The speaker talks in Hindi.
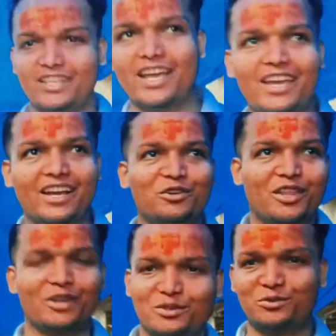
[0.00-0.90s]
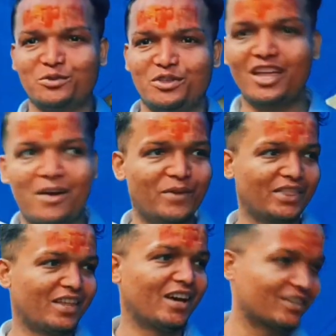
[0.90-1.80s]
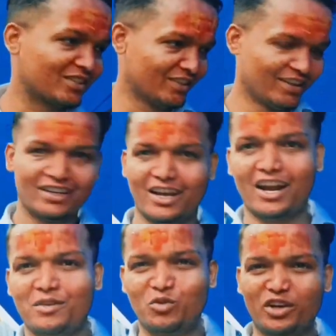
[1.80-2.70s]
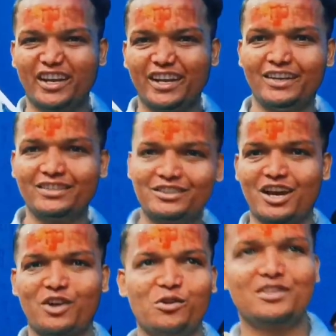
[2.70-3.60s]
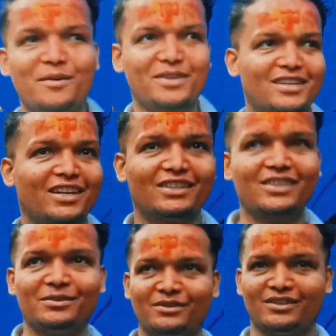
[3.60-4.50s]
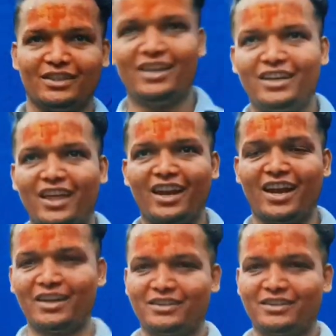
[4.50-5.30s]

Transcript: जिधर जाइएगा उधर कुत्ता बत्तख एंड मुर्गी खरगोश का बच्चा ये सब इधर